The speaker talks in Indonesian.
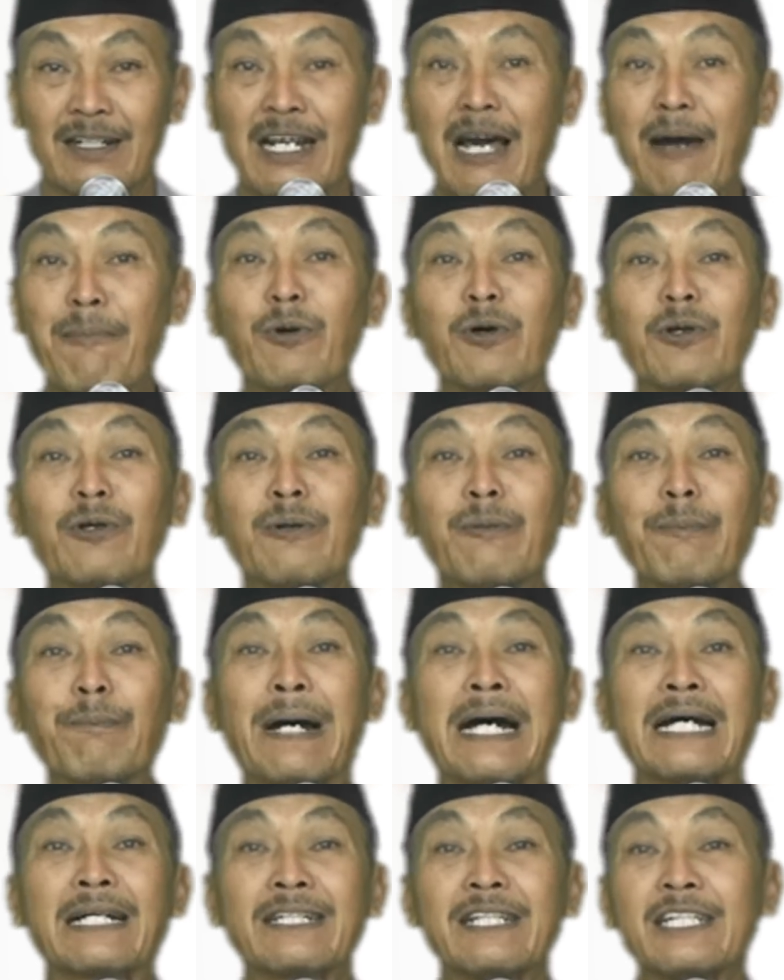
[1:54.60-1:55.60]
Namun
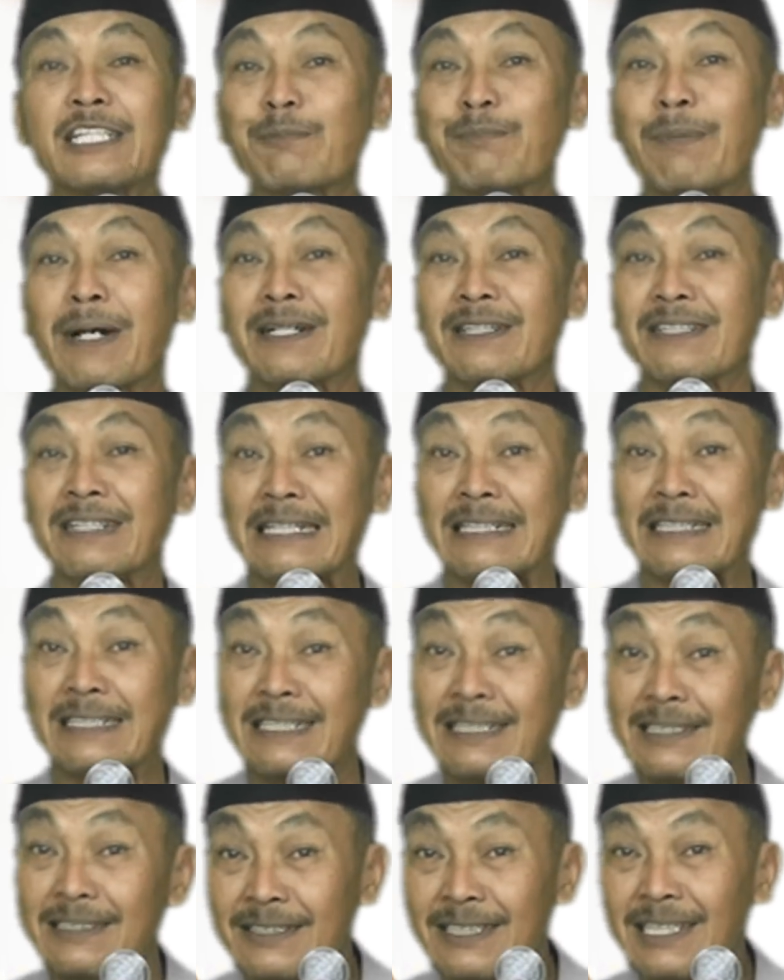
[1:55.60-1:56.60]
bagi sebagian
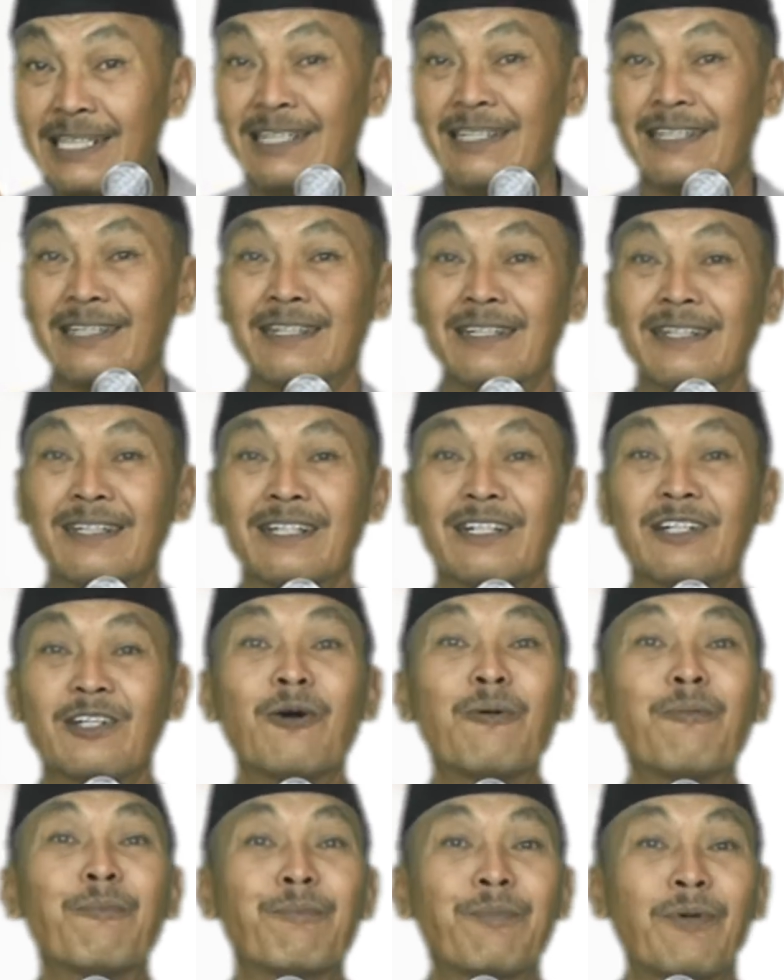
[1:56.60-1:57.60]
kecil
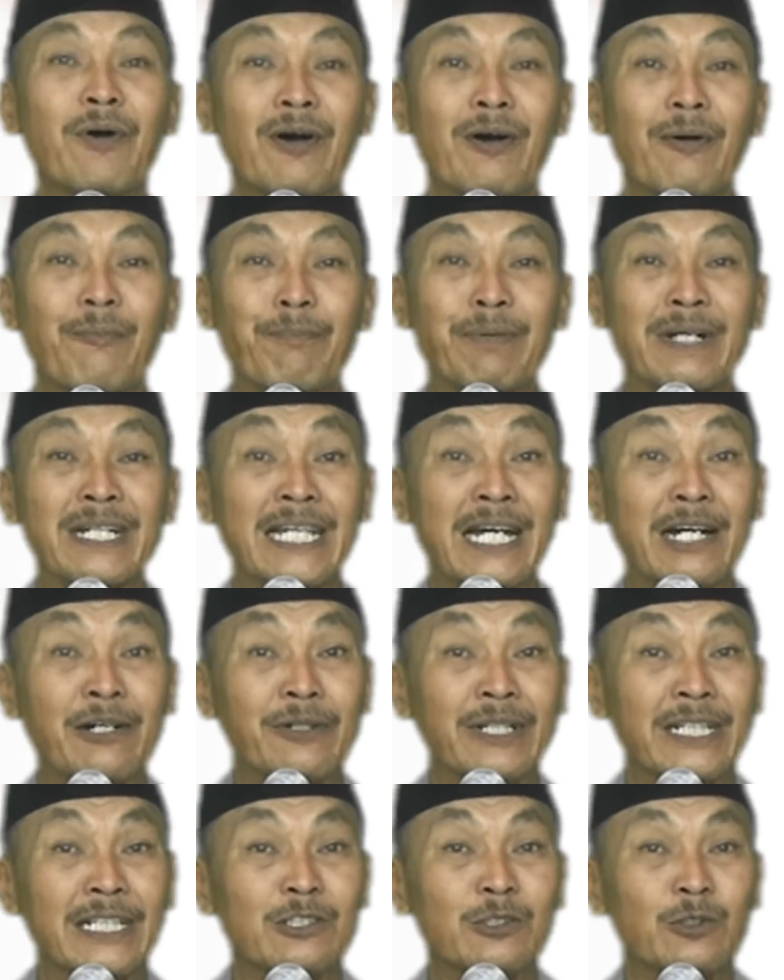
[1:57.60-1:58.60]
kelompok
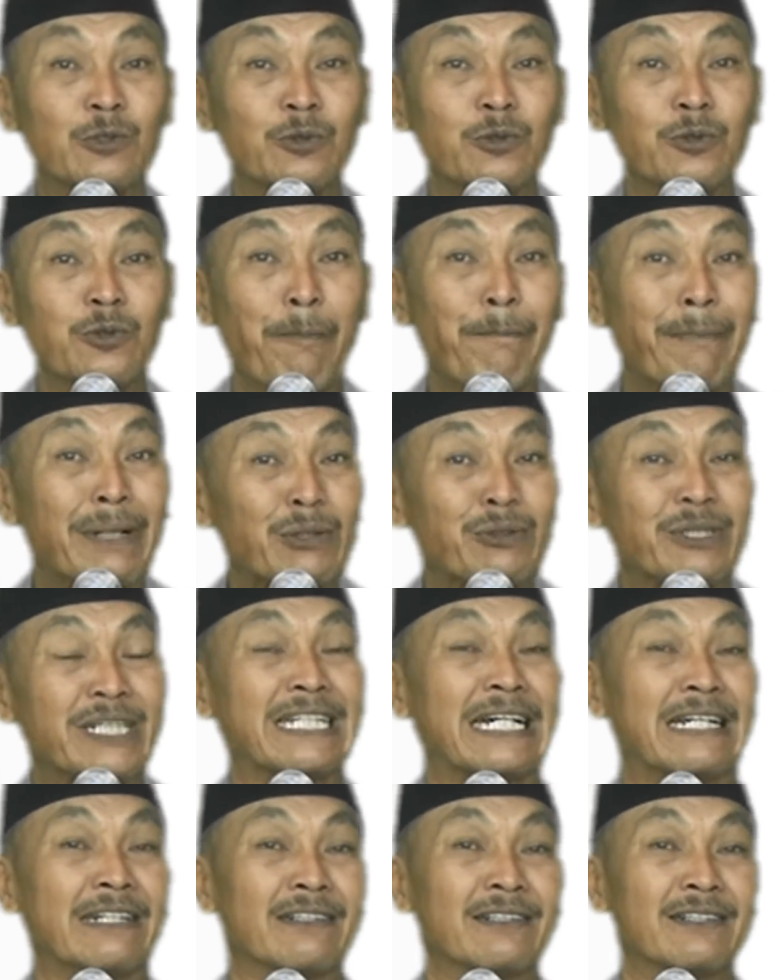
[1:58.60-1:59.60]
beliau itu
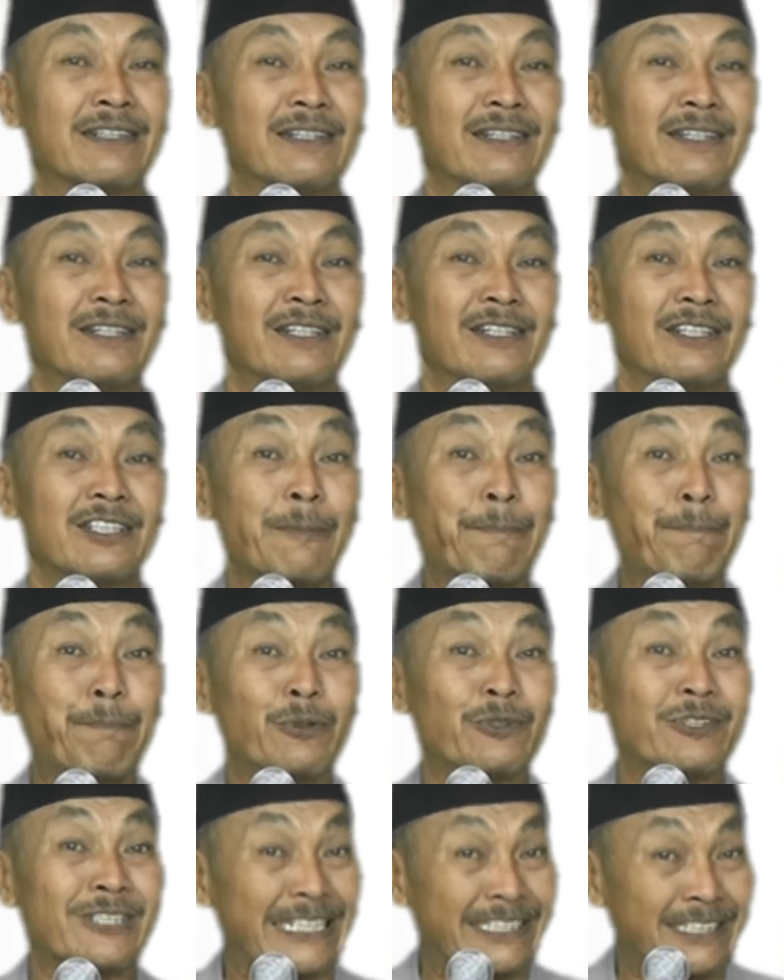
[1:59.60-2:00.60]
merugikan.
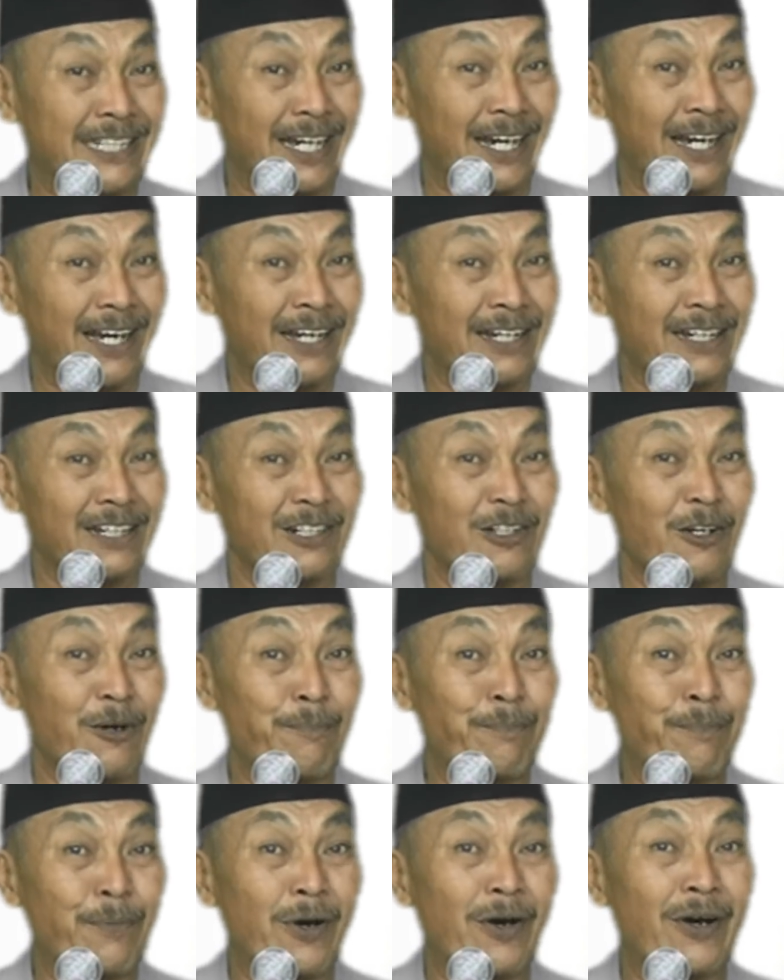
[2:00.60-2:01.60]
Sebut saja
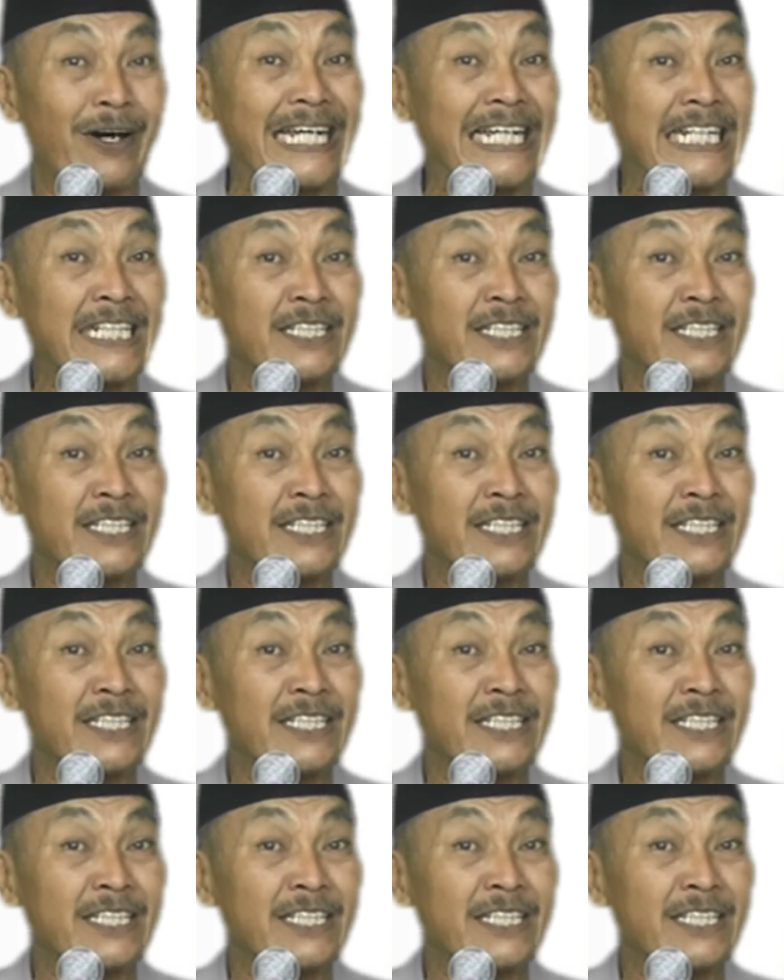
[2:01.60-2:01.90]
kelompok